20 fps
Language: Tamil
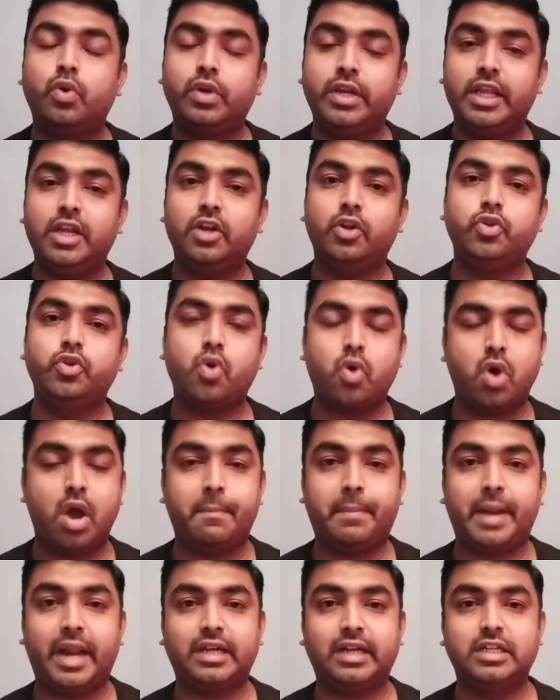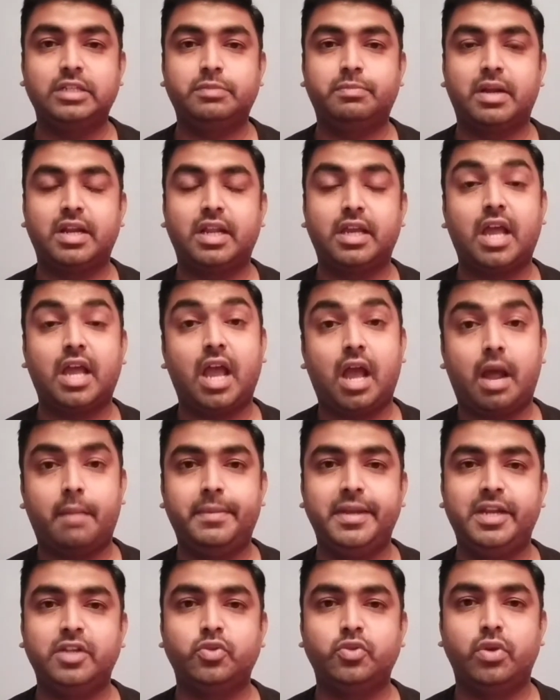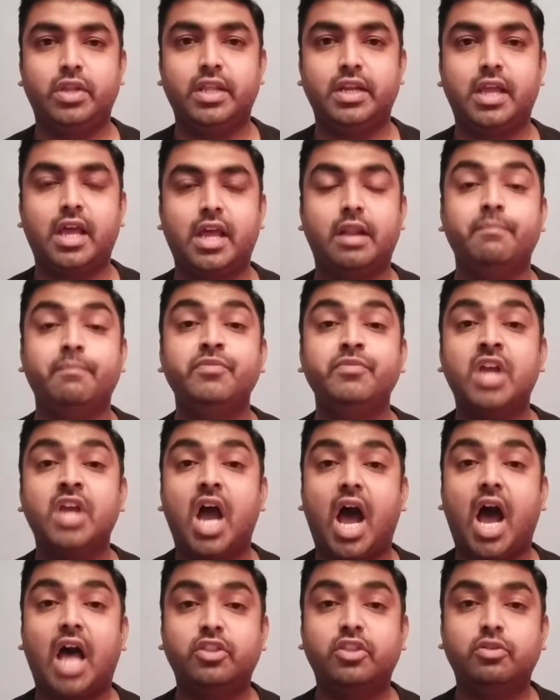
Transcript: நீங்களும் யோகா ப்ராக்டிஸ் பண்ணுங்க அப்படின்னு சொல்லியிருக்காரு அது